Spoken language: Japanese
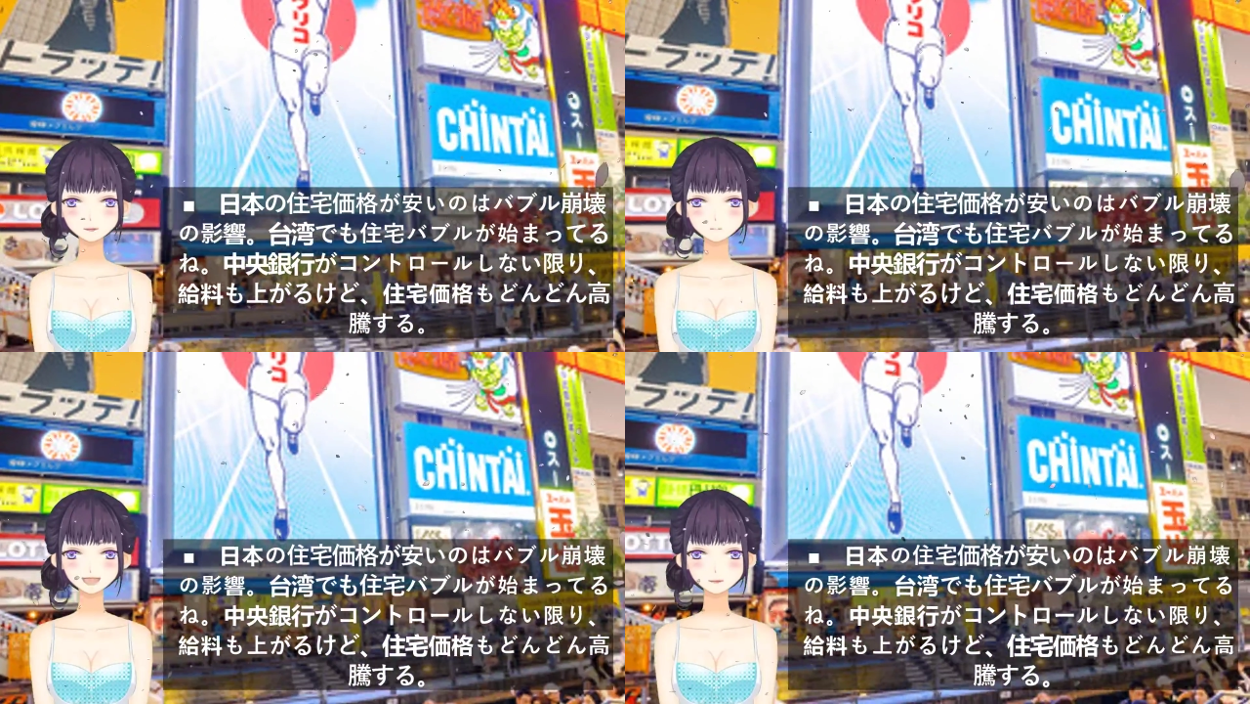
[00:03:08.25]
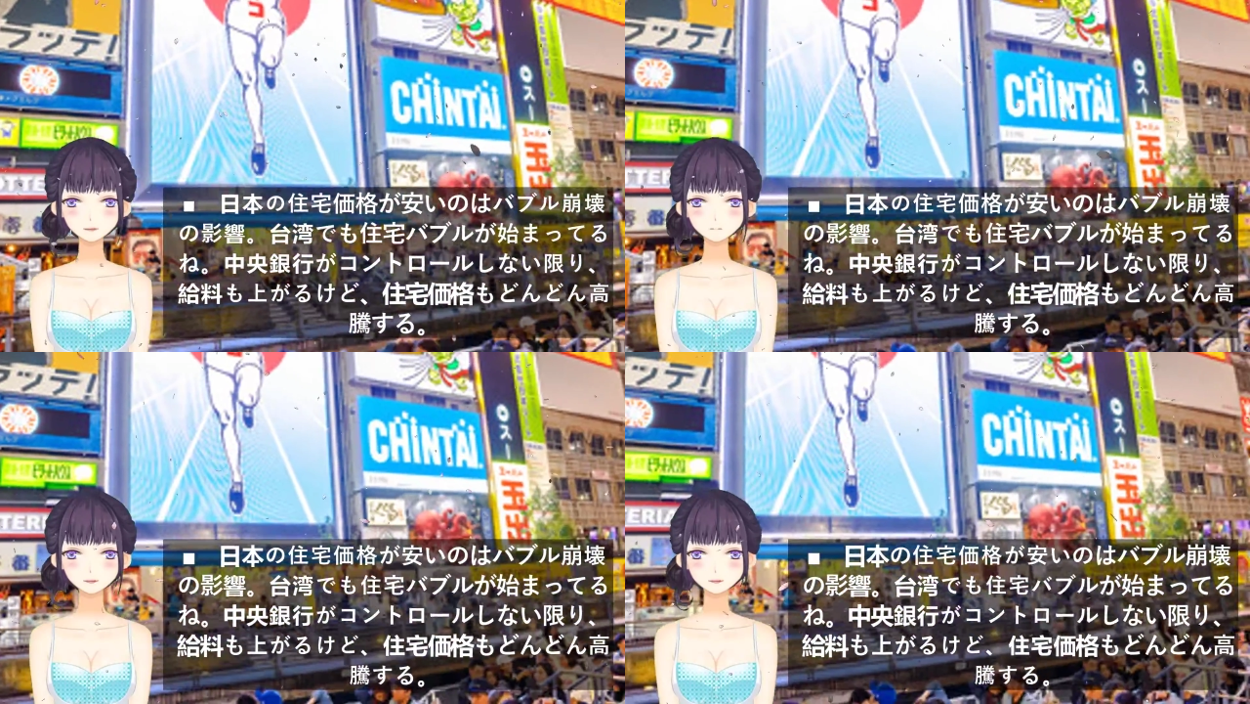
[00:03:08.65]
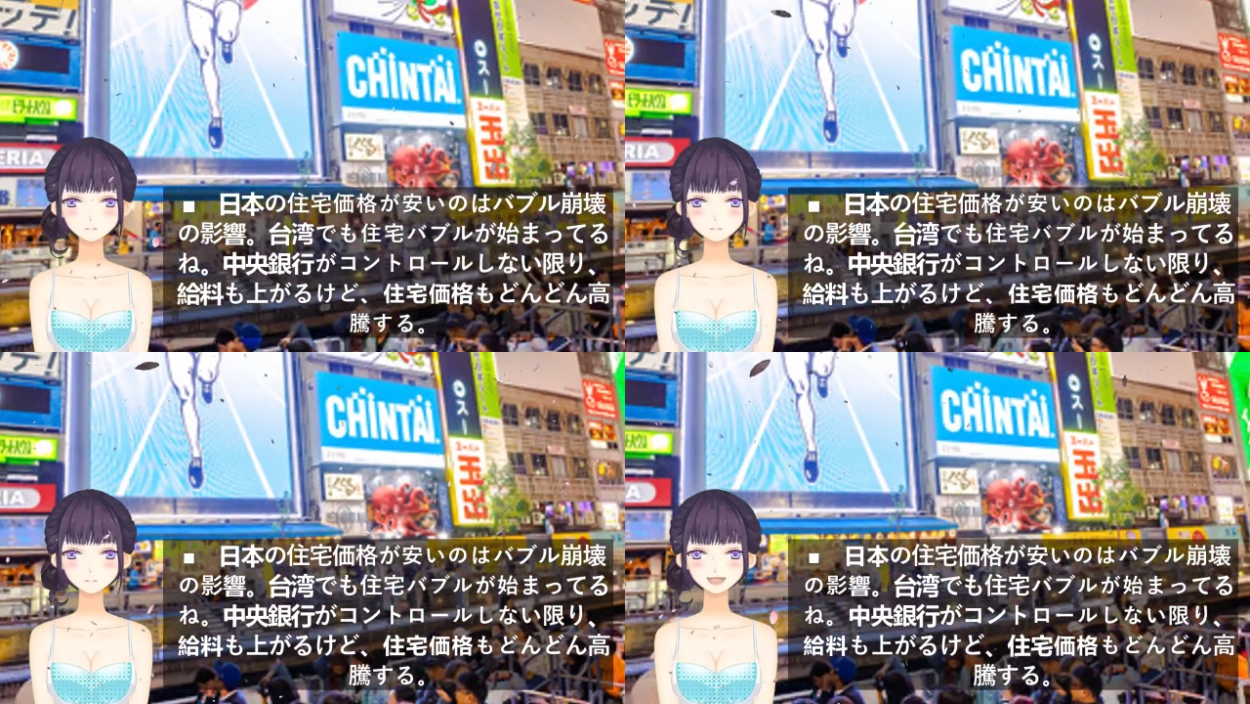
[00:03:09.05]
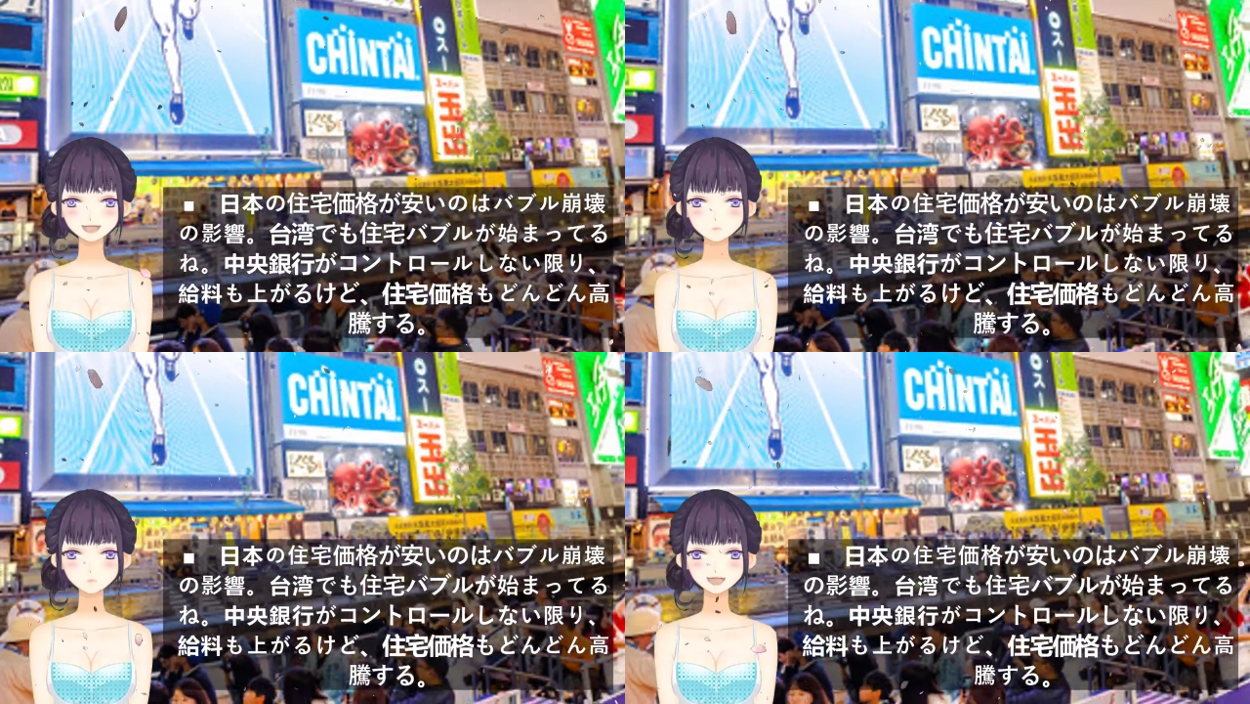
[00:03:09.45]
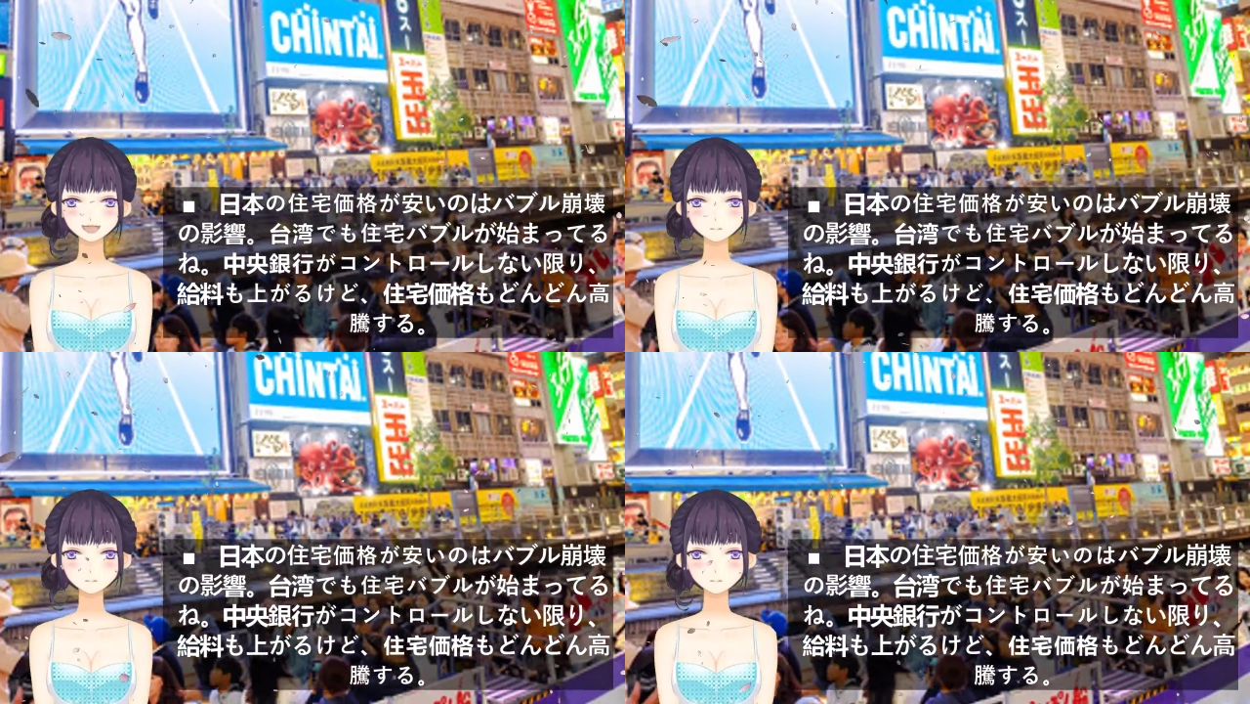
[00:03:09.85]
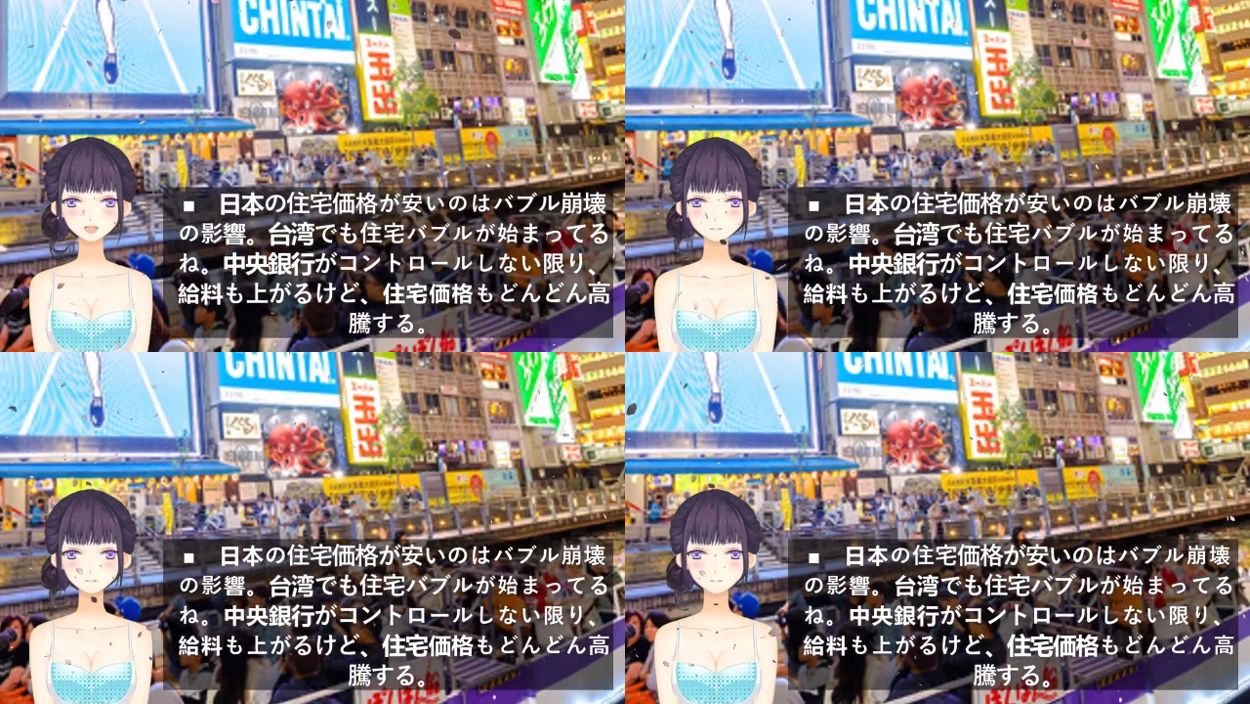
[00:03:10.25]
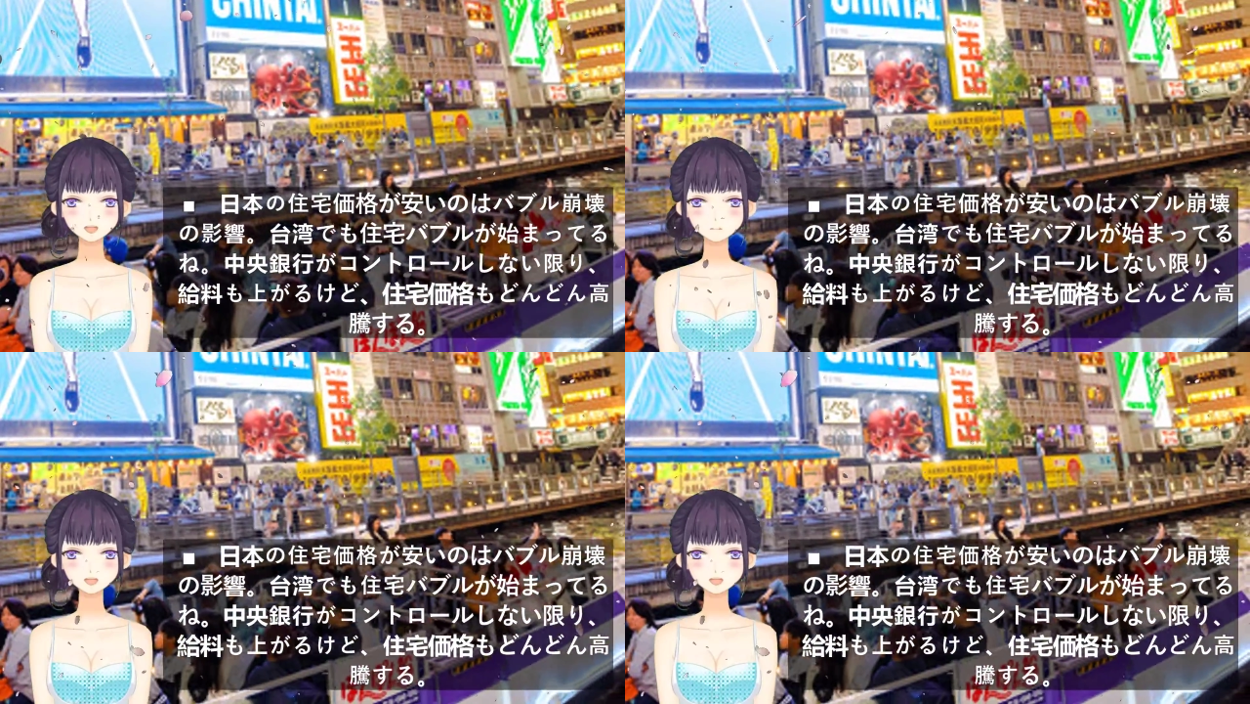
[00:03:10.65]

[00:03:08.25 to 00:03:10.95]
ただ、台湾の富は一部に集中して